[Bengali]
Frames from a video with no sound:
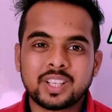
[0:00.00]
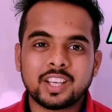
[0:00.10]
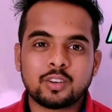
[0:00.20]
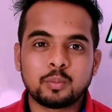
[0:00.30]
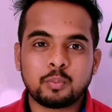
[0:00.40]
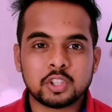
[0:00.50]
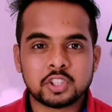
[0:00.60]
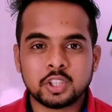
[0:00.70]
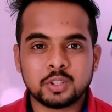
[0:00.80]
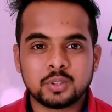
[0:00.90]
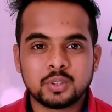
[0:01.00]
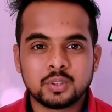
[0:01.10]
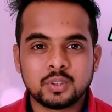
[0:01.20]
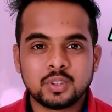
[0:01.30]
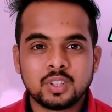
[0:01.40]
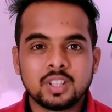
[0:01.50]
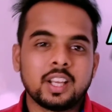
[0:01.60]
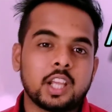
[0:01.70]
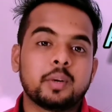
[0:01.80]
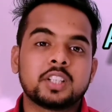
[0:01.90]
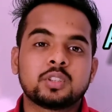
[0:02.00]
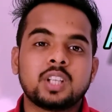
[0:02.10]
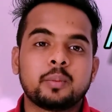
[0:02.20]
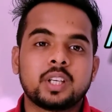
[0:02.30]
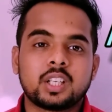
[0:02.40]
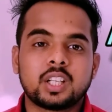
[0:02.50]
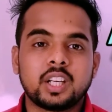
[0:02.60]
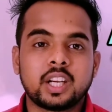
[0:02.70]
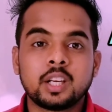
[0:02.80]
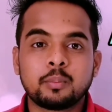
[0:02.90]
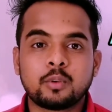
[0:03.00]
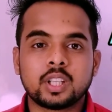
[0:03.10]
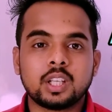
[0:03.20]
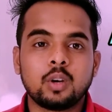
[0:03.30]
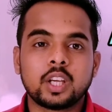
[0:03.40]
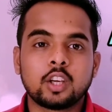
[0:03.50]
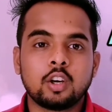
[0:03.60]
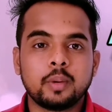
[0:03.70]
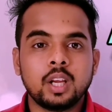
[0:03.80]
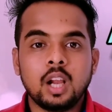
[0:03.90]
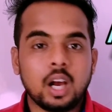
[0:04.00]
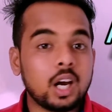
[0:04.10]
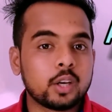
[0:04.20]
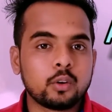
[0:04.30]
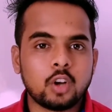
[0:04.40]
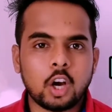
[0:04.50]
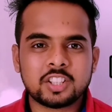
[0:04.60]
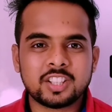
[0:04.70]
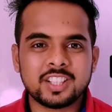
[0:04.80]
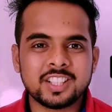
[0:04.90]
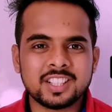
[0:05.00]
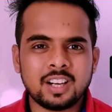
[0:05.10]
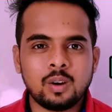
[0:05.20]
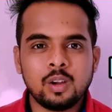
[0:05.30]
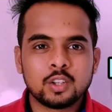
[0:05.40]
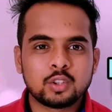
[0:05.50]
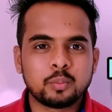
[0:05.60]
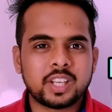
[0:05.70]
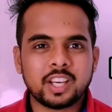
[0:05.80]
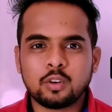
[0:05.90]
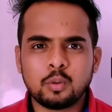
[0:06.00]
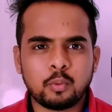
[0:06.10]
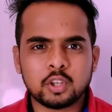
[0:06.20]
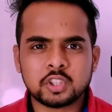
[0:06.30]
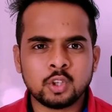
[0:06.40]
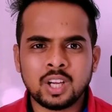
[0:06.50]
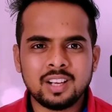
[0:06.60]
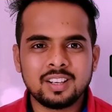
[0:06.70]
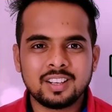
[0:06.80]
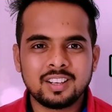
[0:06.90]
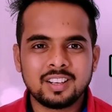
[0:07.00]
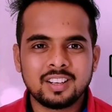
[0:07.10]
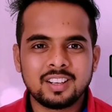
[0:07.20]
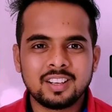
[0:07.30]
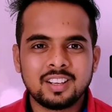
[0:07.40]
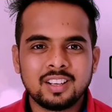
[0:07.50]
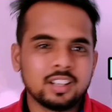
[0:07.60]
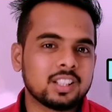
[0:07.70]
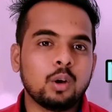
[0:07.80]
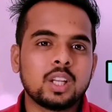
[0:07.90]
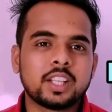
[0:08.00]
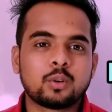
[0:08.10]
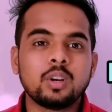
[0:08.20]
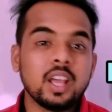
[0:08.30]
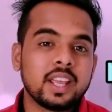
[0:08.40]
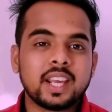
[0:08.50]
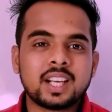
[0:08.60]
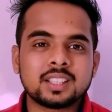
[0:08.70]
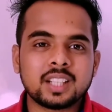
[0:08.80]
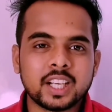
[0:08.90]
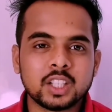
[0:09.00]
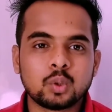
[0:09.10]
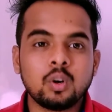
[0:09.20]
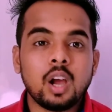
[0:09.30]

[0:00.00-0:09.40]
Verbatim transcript: কি এখন পড়ছো এবার যদি আমি এটাকে নেগেটিভ করি তাহলে কি হবে আর ইউ নট রিডিং নাও তুমি কি এখন পড়ছো না তাহলে দেখুন এক্ষেত্রে কিন্তু